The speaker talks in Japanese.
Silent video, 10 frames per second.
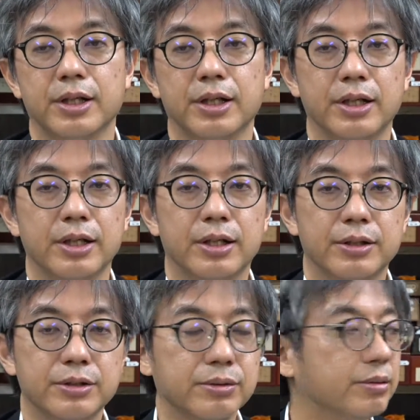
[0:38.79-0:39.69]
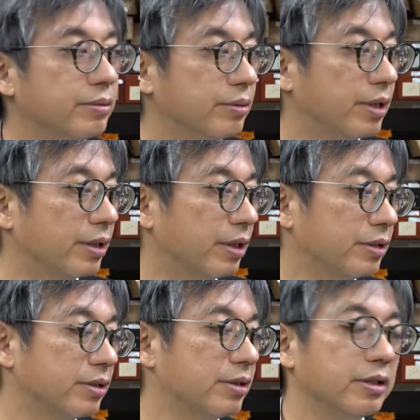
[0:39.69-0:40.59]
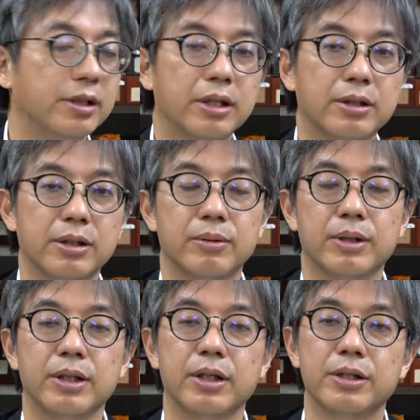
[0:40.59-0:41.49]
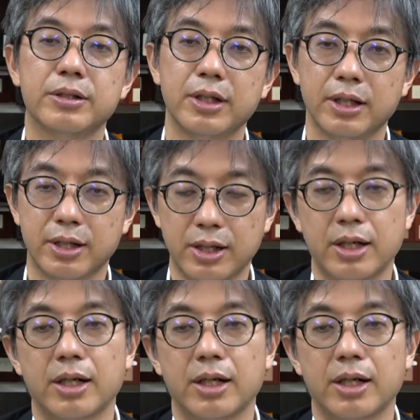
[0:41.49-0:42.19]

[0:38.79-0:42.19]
えー、掛け軸の形になってるのは平安時代か